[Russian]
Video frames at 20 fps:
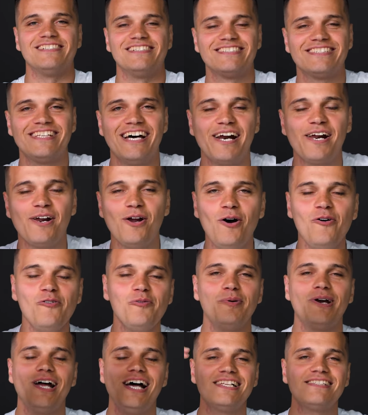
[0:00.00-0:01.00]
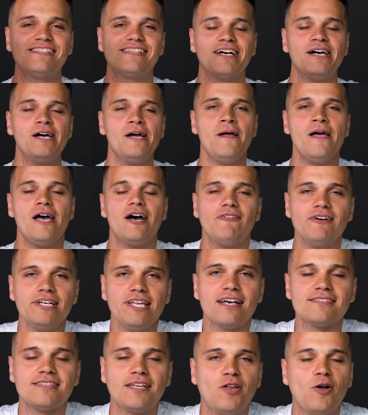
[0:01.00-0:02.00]
Здорово, братцы! Вы
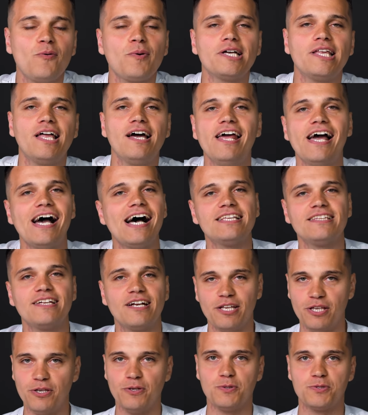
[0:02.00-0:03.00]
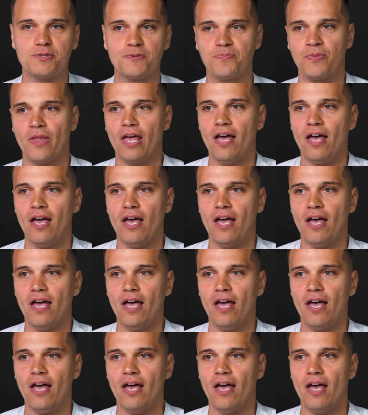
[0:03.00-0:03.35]
на основном канале Андро Ньюс.